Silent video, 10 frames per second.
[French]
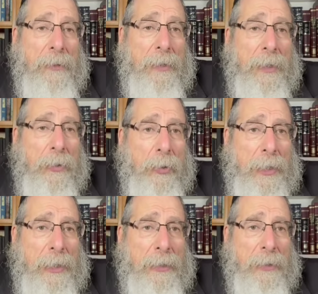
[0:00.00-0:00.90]
est
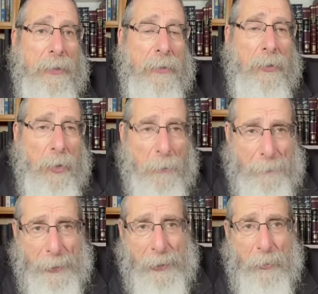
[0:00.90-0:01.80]
Cohen, le
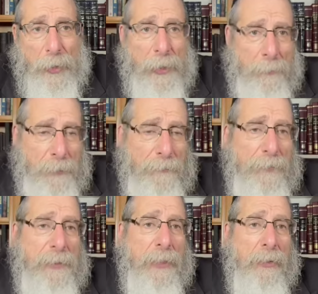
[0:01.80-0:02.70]
grand-père est Cohen, le
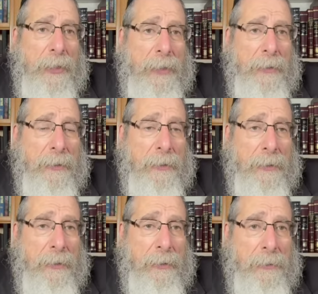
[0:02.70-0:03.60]
petit-fils est Cohen.
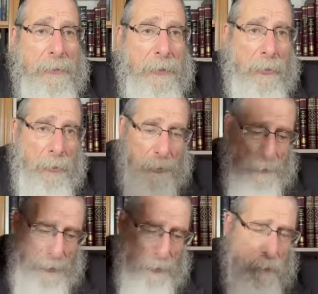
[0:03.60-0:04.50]
C'est un
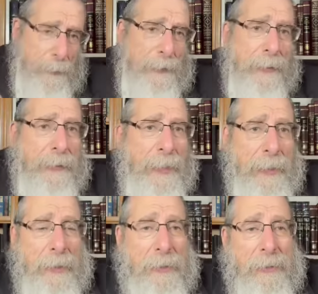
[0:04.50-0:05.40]
lignage paternel.
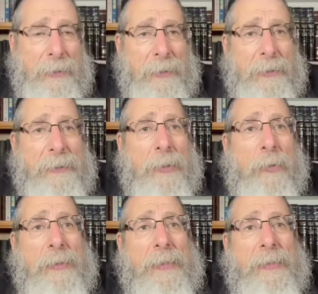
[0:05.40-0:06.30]
C'est
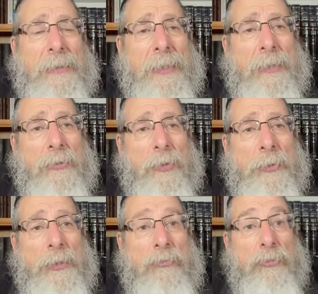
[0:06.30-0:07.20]
quoi cette idée que Dieu lui
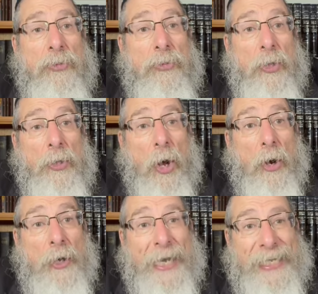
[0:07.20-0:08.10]
dit, je te donne en
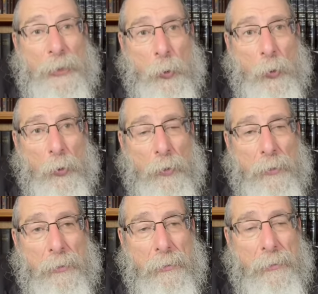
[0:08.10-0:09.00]
cadeau,
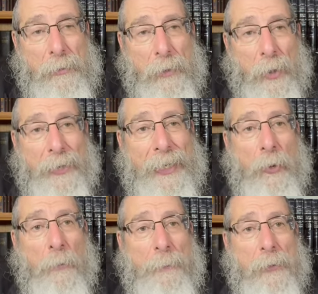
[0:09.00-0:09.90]
en
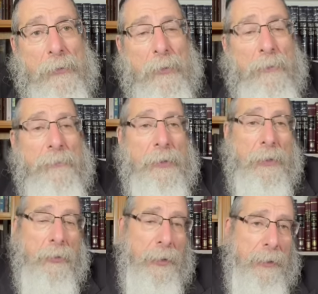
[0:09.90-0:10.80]
récompense de
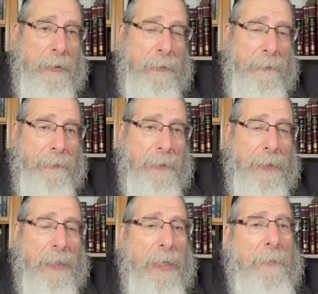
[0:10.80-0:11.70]
devenir Cohen
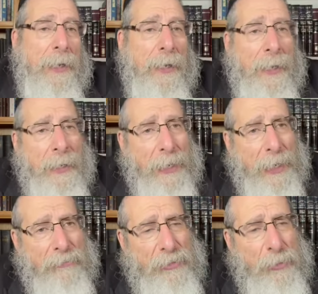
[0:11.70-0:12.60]
Eh bien,
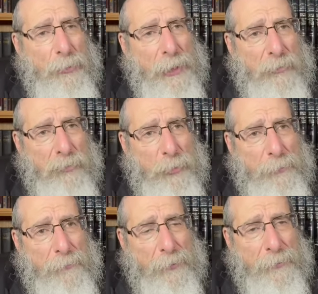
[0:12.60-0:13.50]
Rachid nous dit la chose
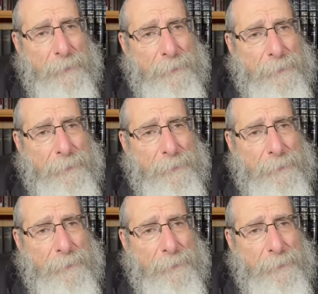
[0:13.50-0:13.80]
suivante.